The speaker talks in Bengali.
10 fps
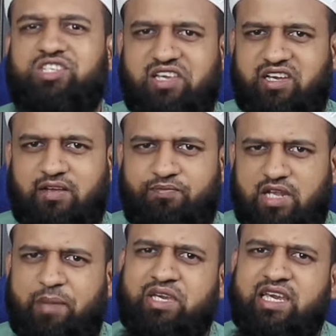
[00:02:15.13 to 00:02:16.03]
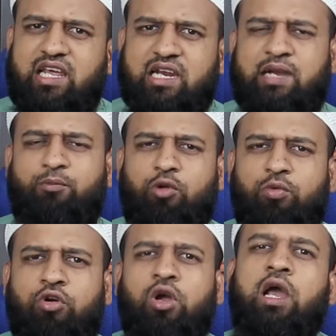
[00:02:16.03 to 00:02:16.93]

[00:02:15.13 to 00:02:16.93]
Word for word: আসে যায় না আমি ক্লিয়ার কাট বলবো